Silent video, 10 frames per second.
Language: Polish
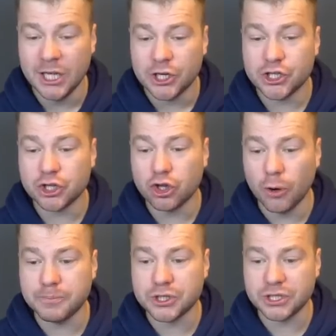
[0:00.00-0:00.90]
że
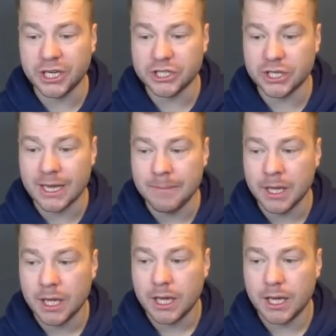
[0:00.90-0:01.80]
to przyniesie nam
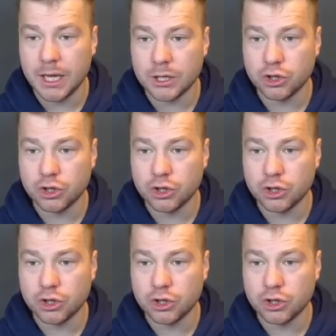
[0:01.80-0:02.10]
e,